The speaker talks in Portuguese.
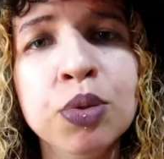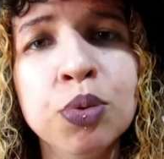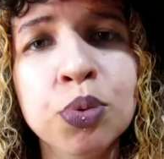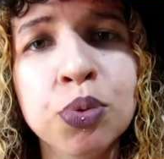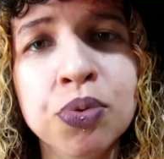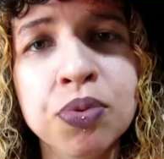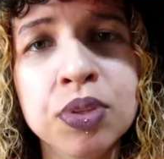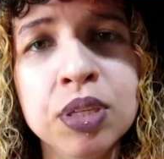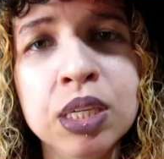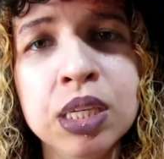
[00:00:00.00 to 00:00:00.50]

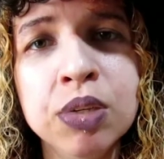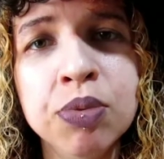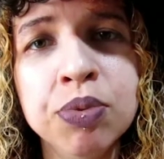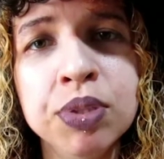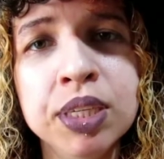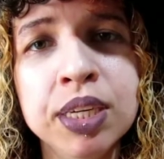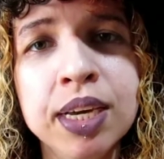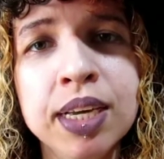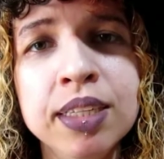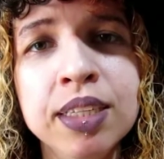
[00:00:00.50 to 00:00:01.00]

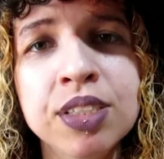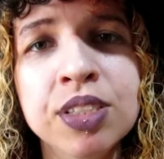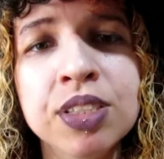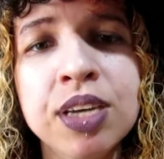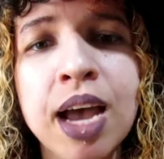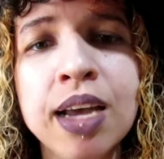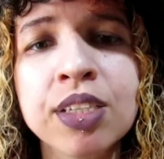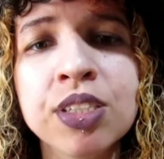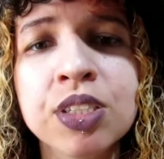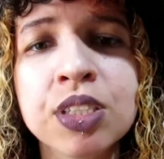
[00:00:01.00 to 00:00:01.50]
inclusive, eles
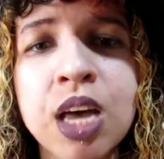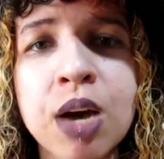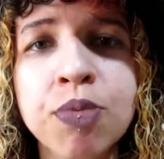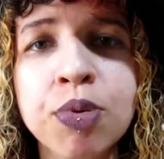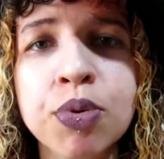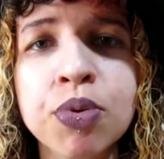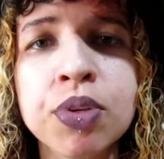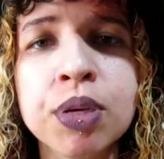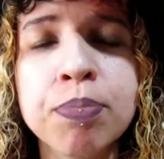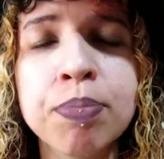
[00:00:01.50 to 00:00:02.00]
já
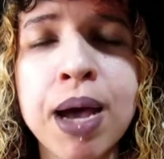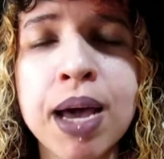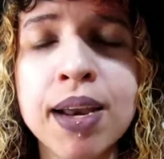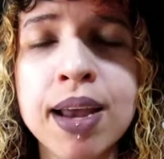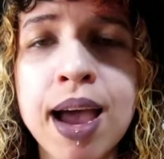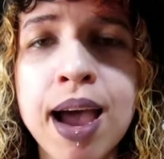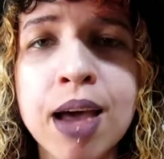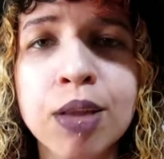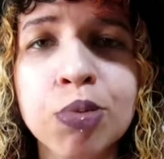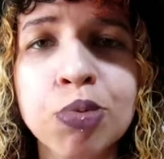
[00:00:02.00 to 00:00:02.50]
estavam
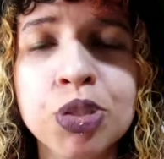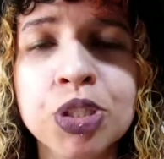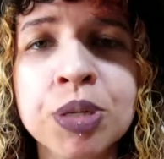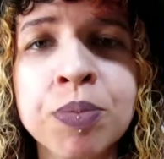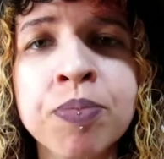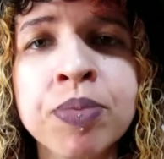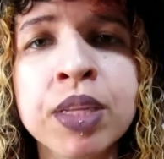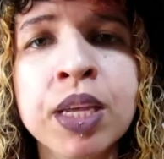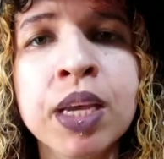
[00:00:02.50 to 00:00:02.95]
separados